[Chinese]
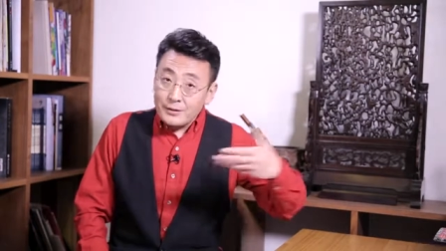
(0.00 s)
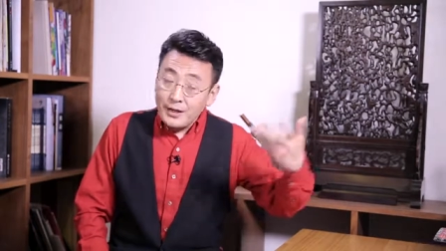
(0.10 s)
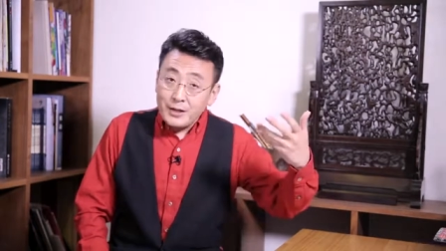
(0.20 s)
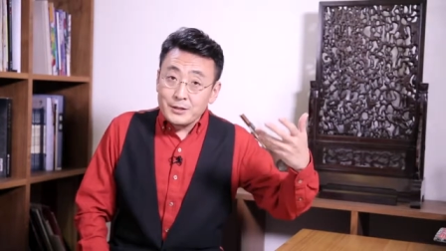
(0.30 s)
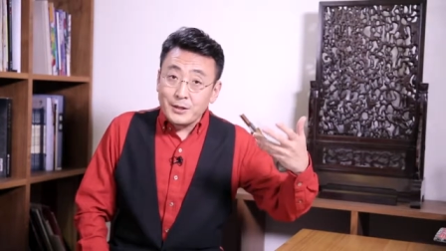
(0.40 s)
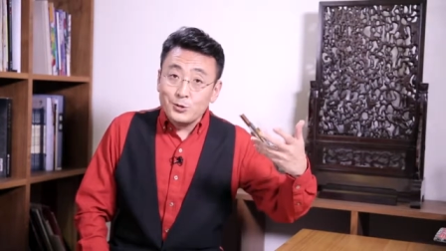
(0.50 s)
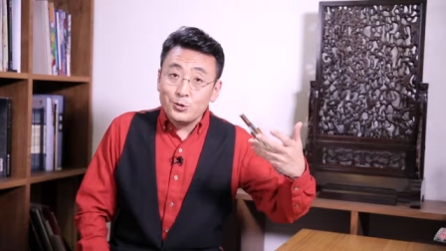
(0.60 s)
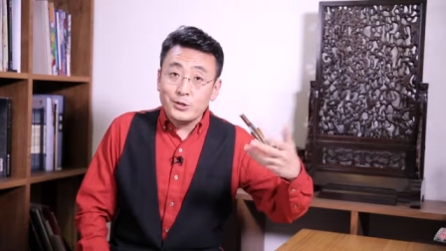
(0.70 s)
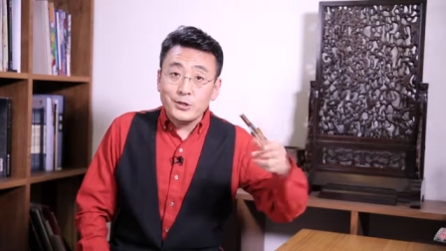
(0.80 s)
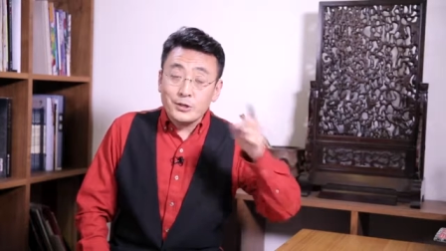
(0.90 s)
带着她
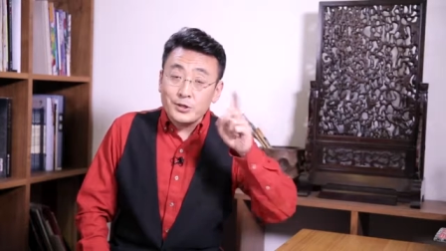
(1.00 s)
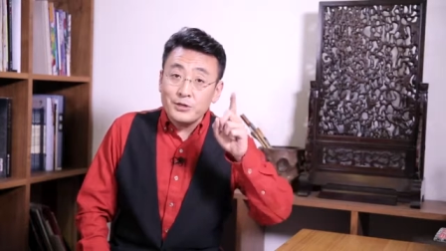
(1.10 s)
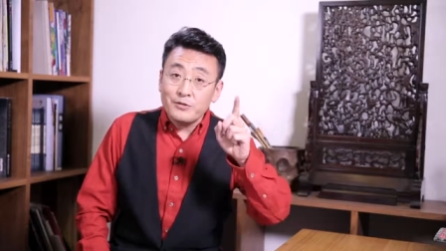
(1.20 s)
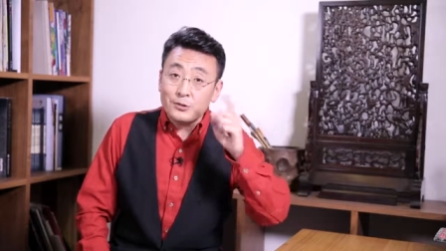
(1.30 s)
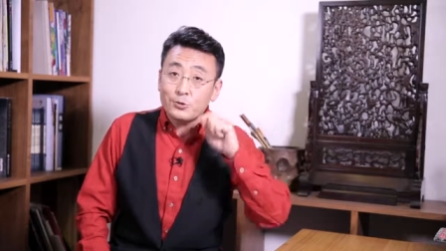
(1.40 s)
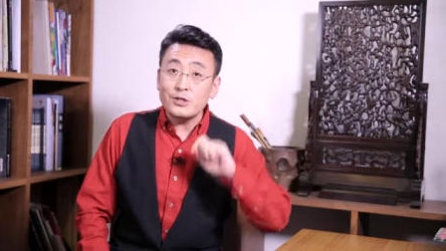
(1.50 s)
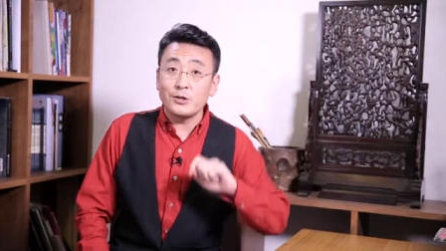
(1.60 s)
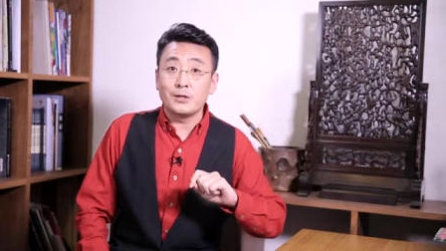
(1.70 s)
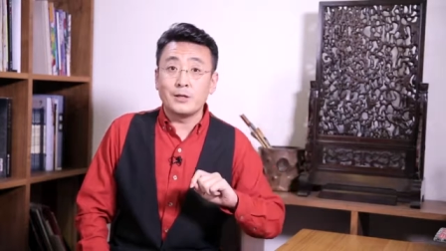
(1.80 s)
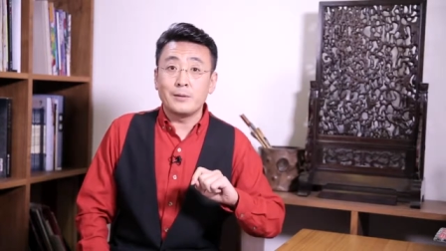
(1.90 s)
去的呢是一位孙
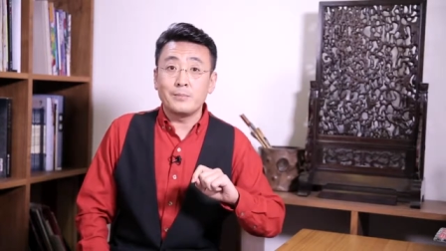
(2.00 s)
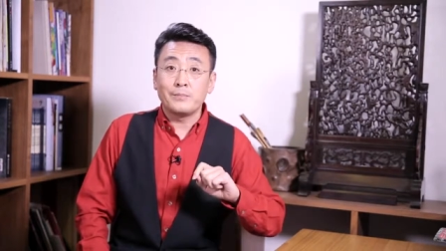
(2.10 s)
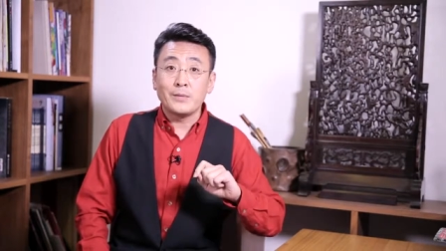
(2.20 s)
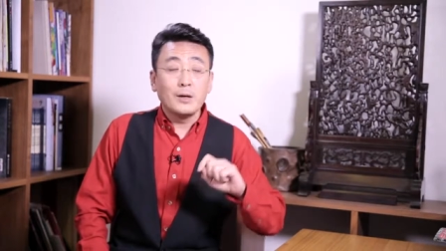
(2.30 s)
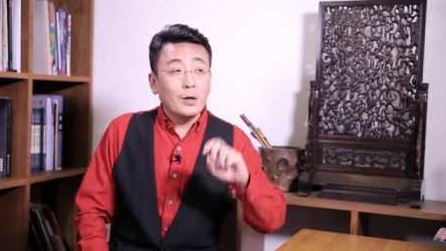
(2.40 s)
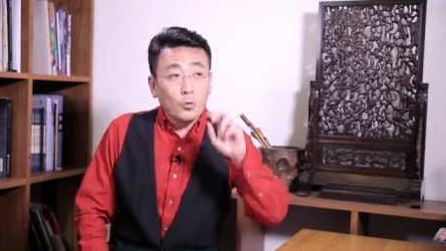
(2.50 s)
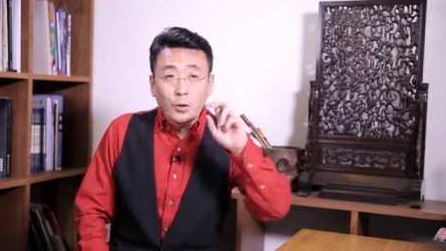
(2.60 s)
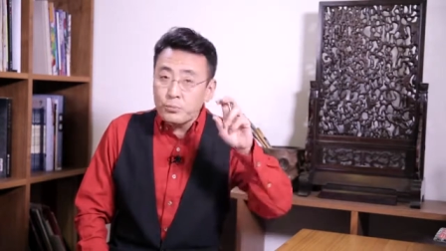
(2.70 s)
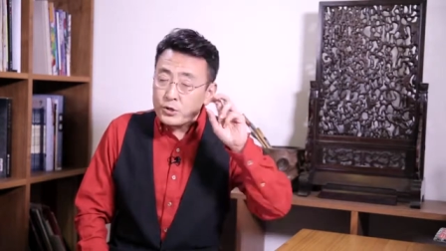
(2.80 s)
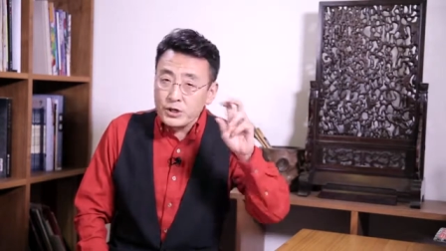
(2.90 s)
小姐。
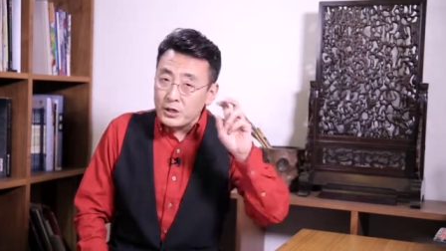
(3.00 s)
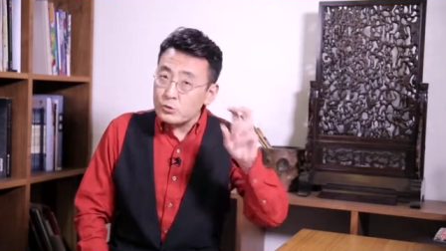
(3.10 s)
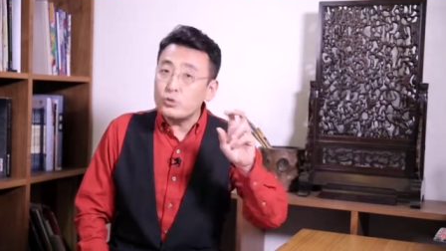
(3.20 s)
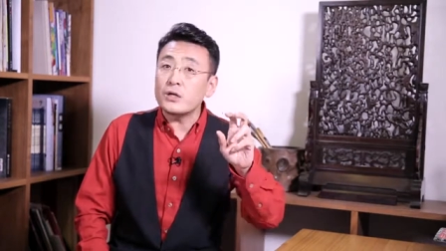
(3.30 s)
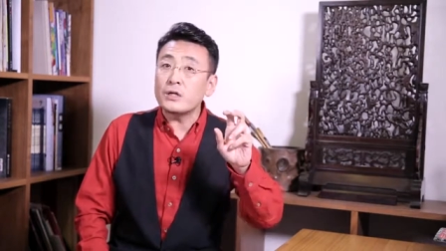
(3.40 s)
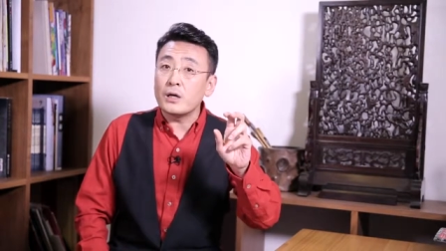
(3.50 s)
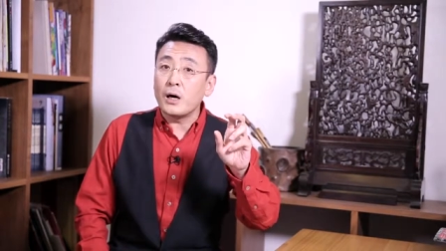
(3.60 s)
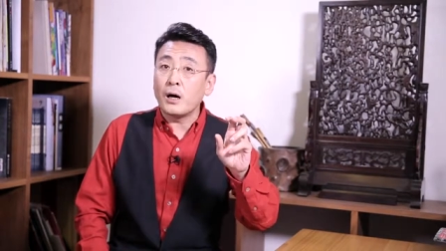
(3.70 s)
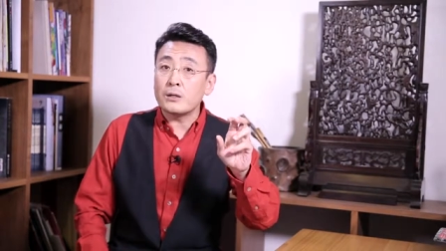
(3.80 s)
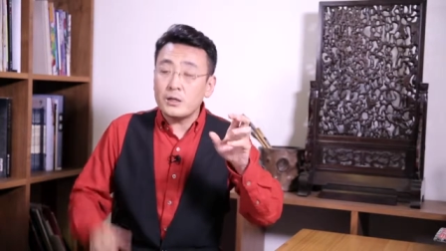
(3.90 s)
我不是很确定
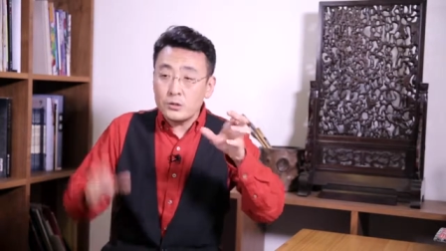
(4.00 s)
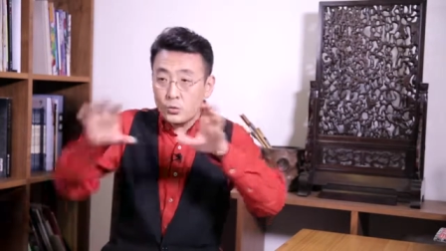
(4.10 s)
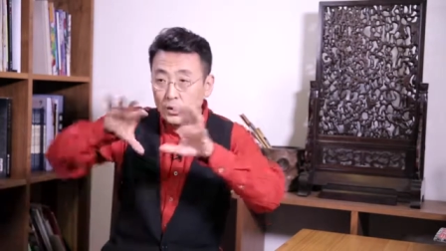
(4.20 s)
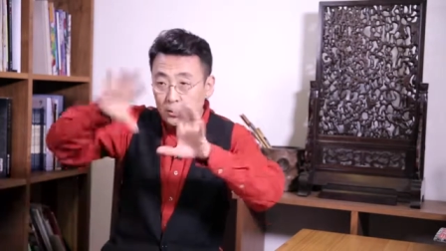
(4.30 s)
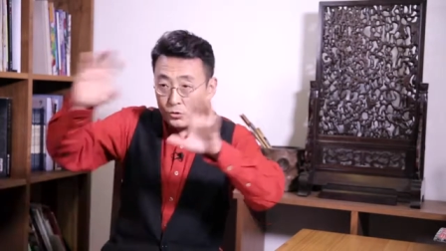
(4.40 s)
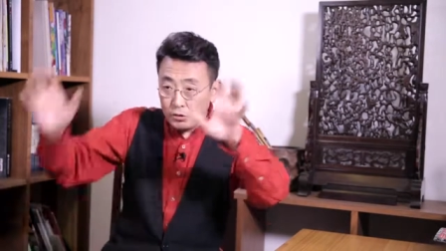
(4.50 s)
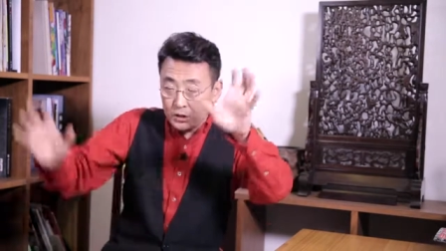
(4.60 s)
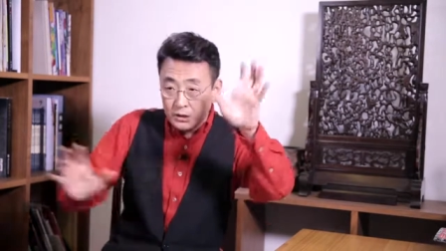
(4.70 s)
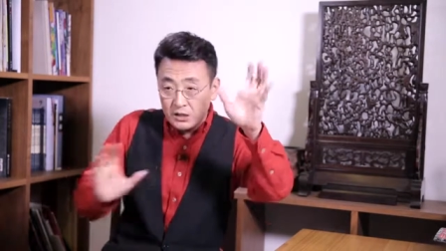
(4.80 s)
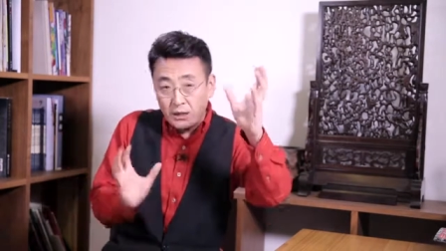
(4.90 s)
啊，但是我根据
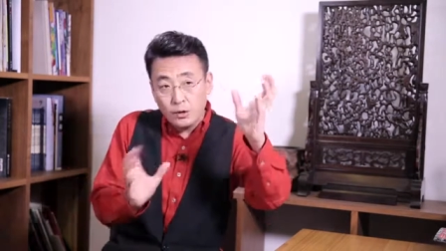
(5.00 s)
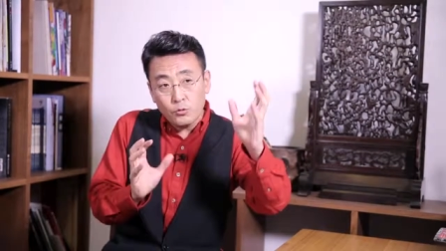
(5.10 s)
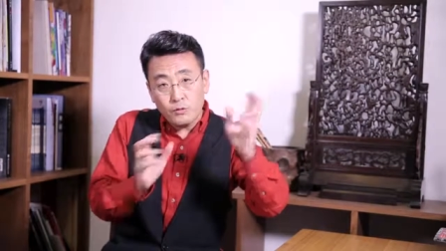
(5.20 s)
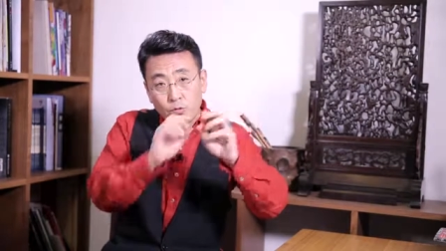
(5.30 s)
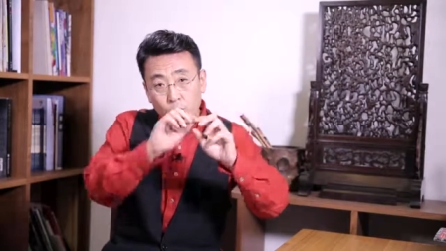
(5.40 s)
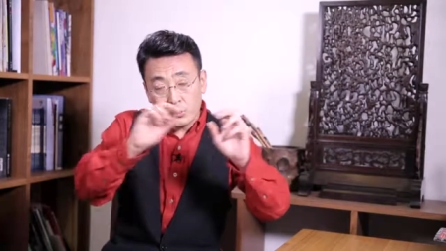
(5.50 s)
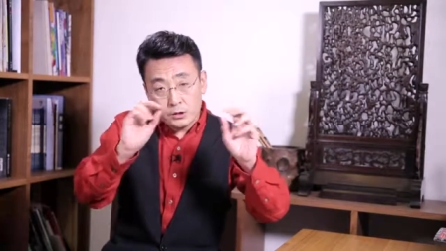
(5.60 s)
这个前后文，我